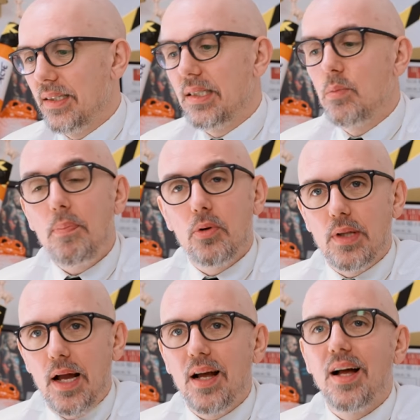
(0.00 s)
Six mois plus
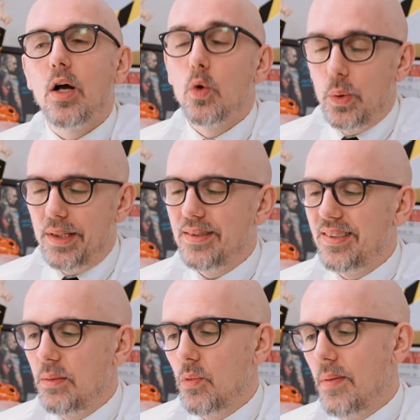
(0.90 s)
tard, oui,
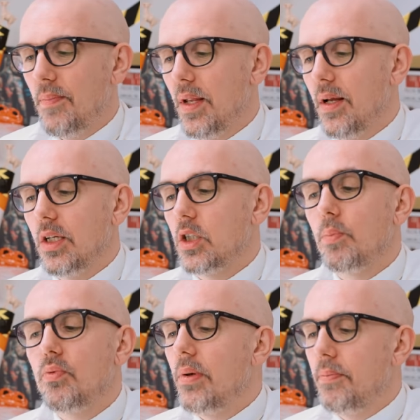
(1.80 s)
six mois,
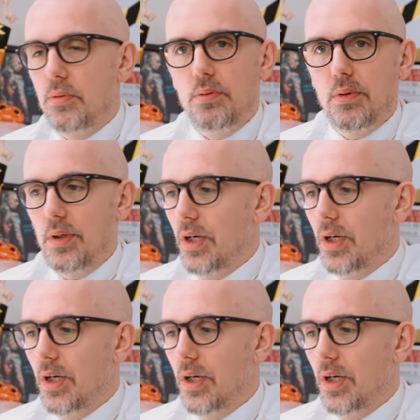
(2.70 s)
j'en pouvais plus.